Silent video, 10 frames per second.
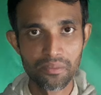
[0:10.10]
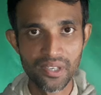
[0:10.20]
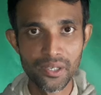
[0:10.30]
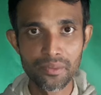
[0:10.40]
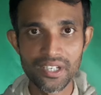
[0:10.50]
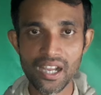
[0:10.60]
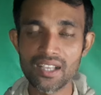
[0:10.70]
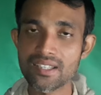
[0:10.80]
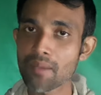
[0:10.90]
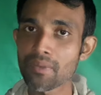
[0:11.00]
ফ্রি ভিসা
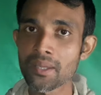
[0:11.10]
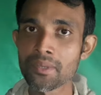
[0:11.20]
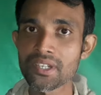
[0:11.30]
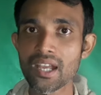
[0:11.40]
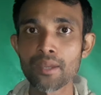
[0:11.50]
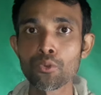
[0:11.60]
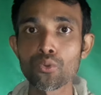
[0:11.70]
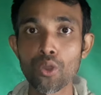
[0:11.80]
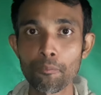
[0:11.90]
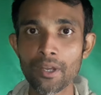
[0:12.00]
সাপ্লাই ভিসা এবং
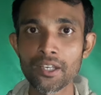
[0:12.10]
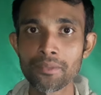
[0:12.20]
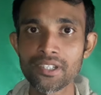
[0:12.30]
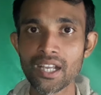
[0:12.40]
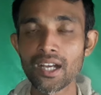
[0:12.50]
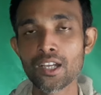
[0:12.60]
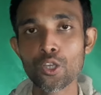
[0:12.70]
কোম্পানি ভিসা